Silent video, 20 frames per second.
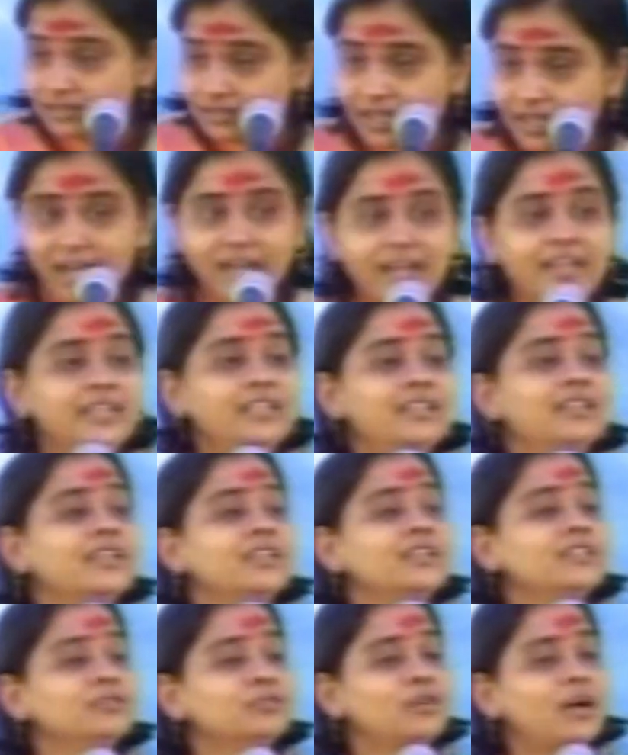था ही
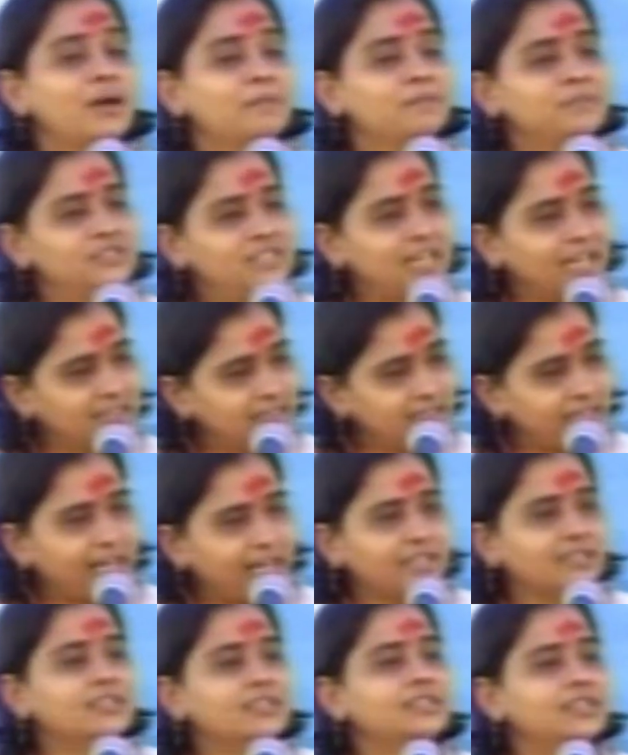नहीं आप जाते
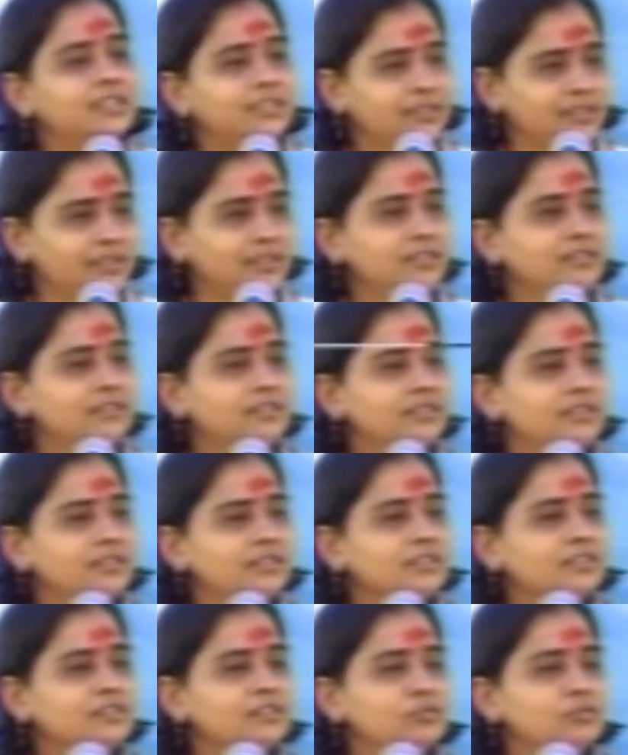आते थे
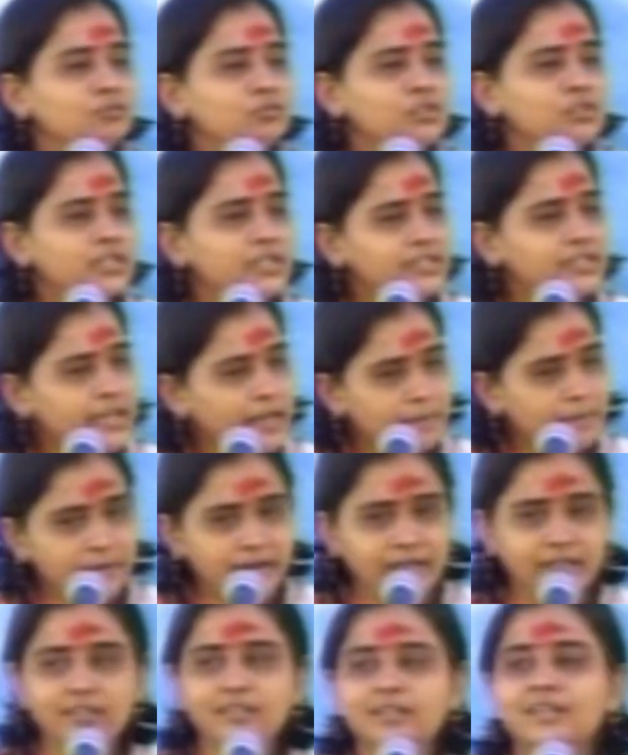उसके चाय
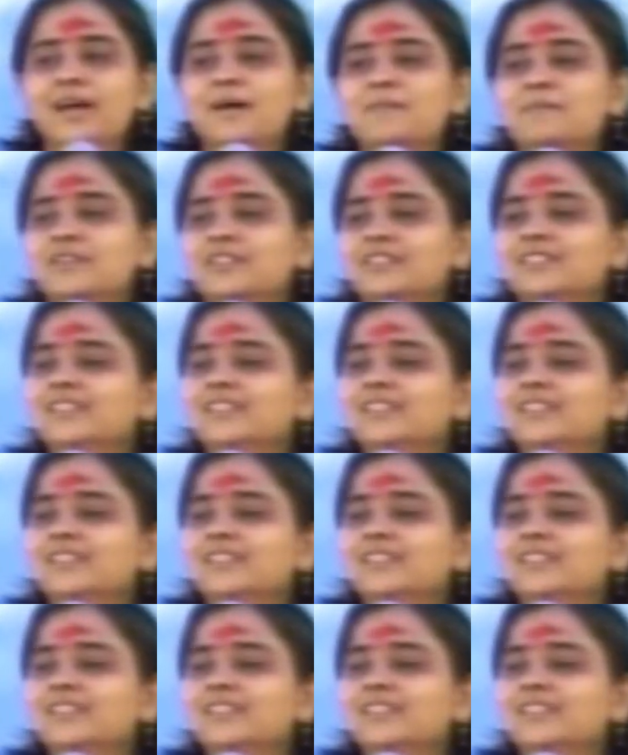पानी खराब कर